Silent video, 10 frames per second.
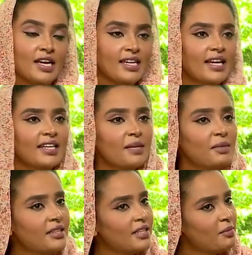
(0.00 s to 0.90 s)
يعني ده ما
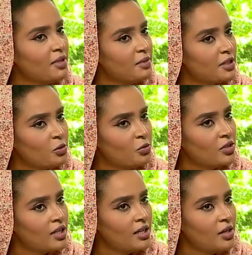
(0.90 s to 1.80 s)
الدريبه اللي
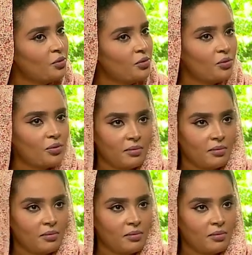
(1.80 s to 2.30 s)
بتدونا ليه لا